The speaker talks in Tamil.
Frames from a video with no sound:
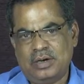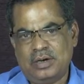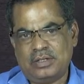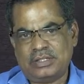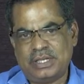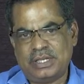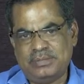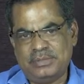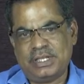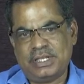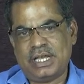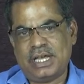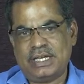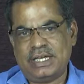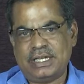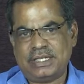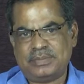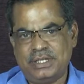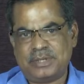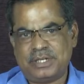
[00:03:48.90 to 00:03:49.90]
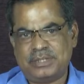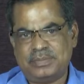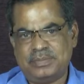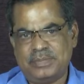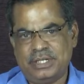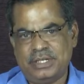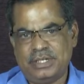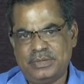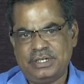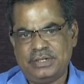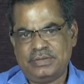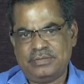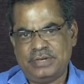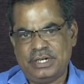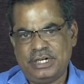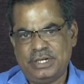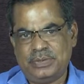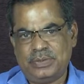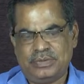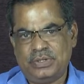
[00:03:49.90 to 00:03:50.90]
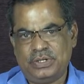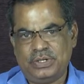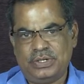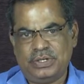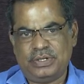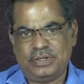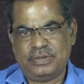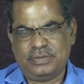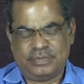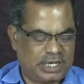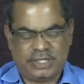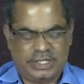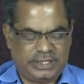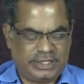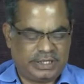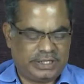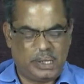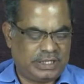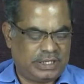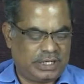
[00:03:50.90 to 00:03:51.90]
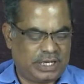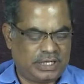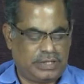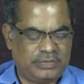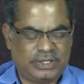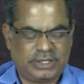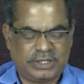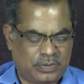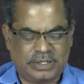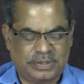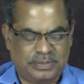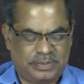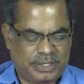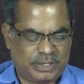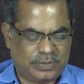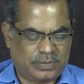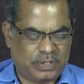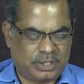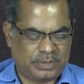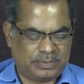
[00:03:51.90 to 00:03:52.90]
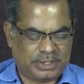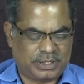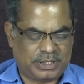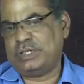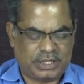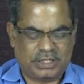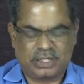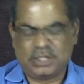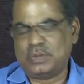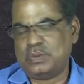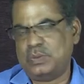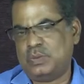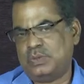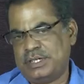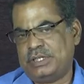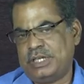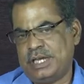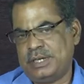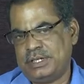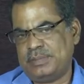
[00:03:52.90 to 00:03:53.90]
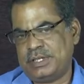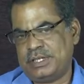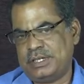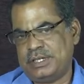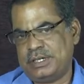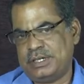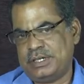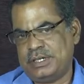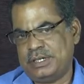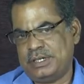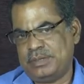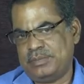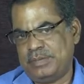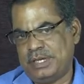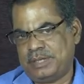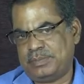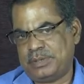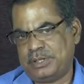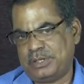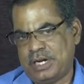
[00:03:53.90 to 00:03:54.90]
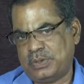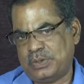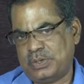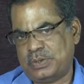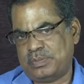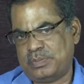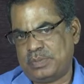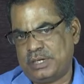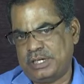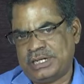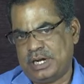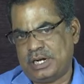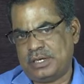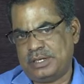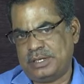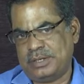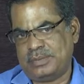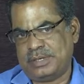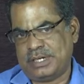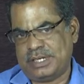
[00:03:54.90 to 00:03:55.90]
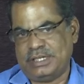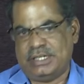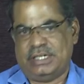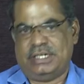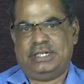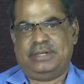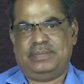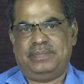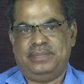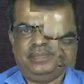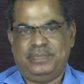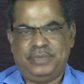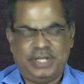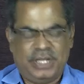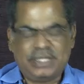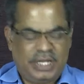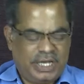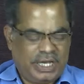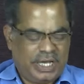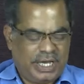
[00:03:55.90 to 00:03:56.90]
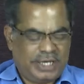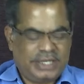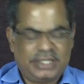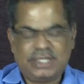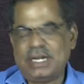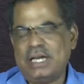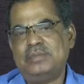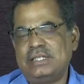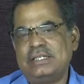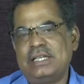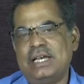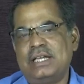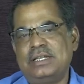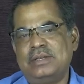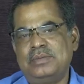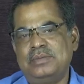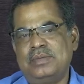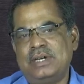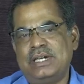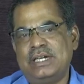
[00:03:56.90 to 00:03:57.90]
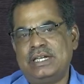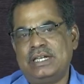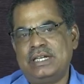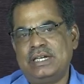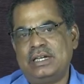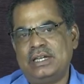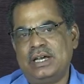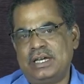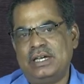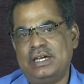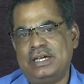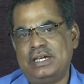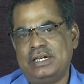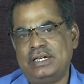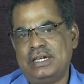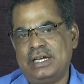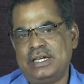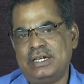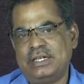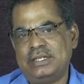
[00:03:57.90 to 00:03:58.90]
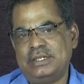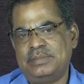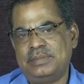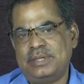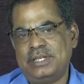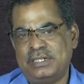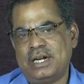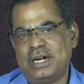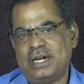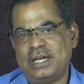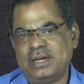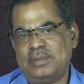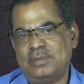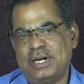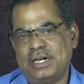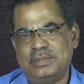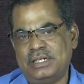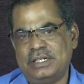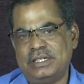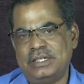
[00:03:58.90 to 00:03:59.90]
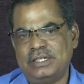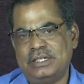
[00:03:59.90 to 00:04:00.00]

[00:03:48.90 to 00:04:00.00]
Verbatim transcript: சம்ஜதா எக்ஸ்பிரஸ் மீது வெடிகுண்டு வெடித்ததில் அறுபத்தெட்டு பேர் கொல்லப்பட்டார்கள் நூற்றி ஐம்பதுக்கு மேற்பட்டோர் படுகாயம் அடைந்தனர் இதில் அக்சார்தம் வழக்கில் ரெண்டாயிரத்தி பதினாலாம் ஆண்டு